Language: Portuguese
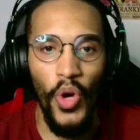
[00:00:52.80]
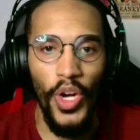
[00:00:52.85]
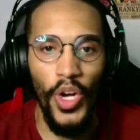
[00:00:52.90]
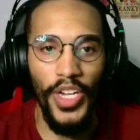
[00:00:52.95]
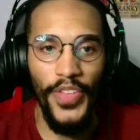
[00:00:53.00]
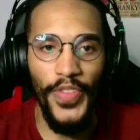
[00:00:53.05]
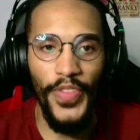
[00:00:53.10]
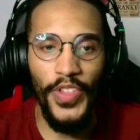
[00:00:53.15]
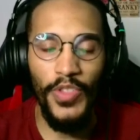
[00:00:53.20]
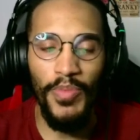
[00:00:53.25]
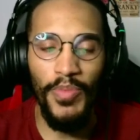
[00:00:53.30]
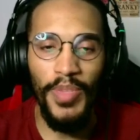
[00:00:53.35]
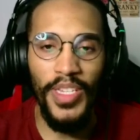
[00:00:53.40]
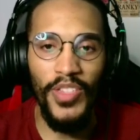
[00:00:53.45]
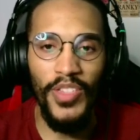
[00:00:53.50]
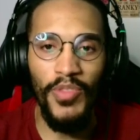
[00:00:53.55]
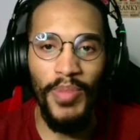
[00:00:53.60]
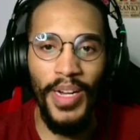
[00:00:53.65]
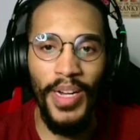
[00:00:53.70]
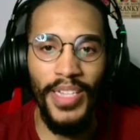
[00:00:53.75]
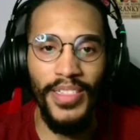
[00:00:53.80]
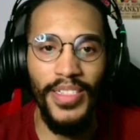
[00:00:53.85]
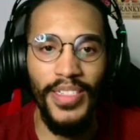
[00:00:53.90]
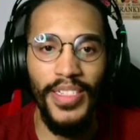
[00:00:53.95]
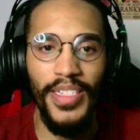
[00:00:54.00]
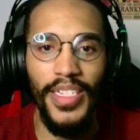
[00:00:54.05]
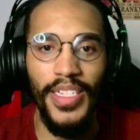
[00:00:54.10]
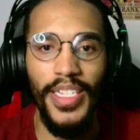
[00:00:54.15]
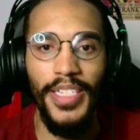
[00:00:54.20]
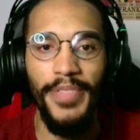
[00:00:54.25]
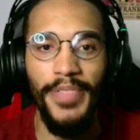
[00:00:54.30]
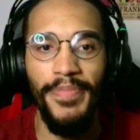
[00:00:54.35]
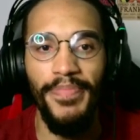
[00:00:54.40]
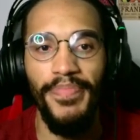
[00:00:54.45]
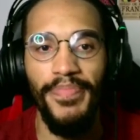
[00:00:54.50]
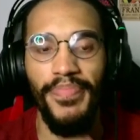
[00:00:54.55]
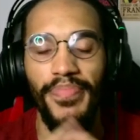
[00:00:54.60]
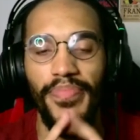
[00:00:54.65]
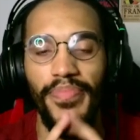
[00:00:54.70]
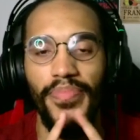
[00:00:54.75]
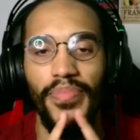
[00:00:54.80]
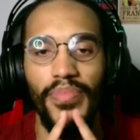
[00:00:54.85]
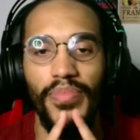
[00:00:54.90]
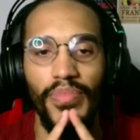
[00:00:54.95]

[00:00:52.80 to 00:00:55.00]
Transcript: do Mix Master dele. Tá